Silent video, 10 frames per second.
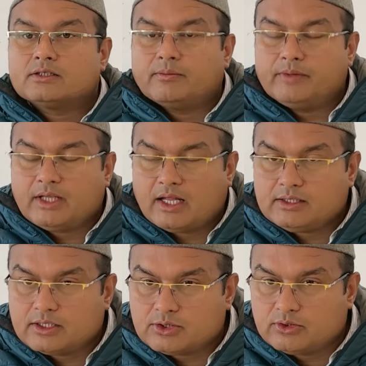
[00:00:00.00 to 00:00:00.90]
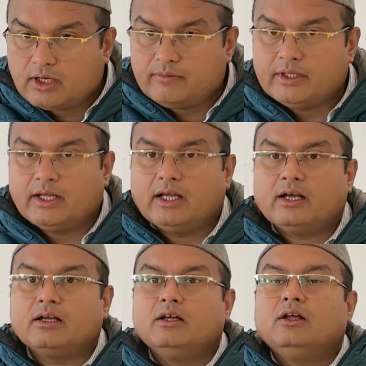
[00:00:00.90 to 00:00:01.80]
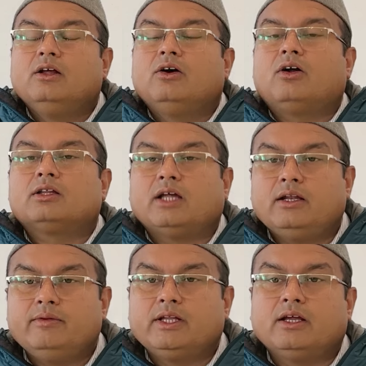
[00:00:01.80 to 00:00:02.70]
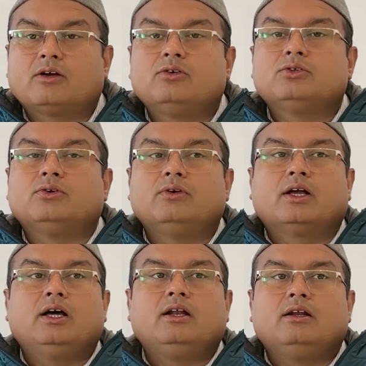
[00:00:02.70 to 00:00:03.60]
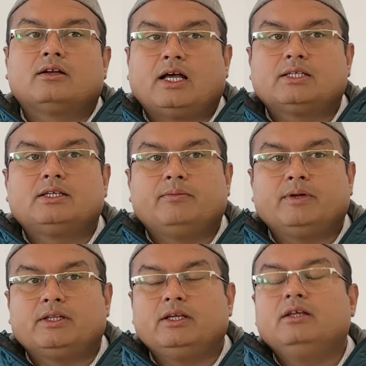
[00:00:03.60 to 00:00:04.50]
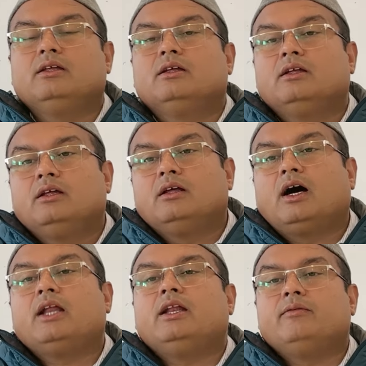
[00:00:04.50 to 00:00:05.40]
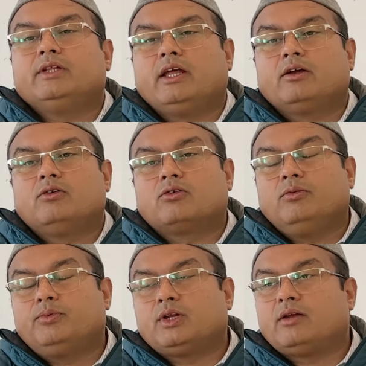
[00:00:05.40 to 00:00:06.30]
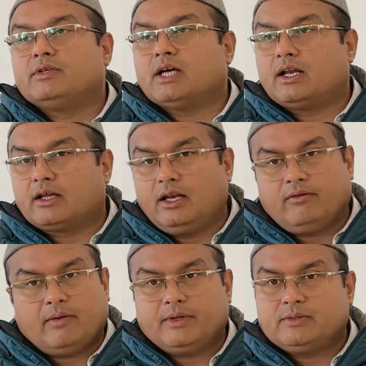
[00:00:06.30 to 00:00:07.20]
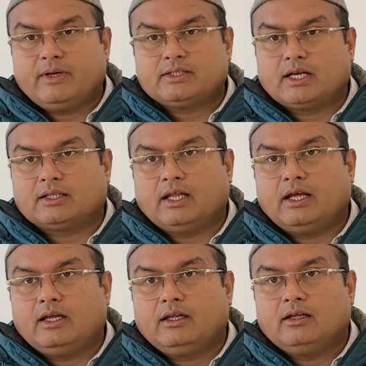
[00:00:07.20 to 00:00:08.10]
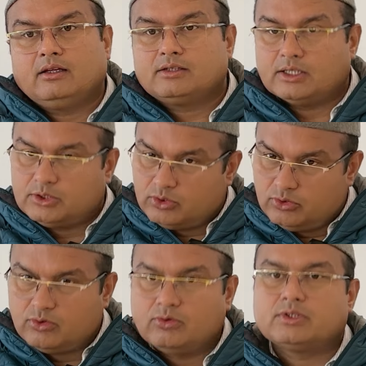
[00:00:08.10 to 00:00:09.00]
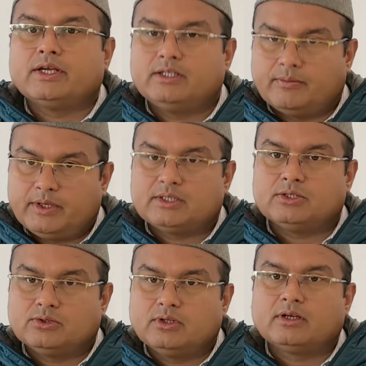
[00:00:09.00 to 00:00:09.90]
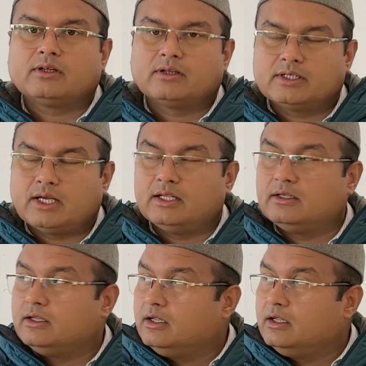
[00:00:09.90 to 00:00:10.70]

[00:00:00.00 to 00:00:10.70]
संविधान संशोधन विधेयक और धन विधेयक को छोड़कर राष्ट्रपति अन्य विधेयकों को पुनर्विचार के लिए वापस भेज सकता है संशोधनों सहित अपने संशोधन के साथ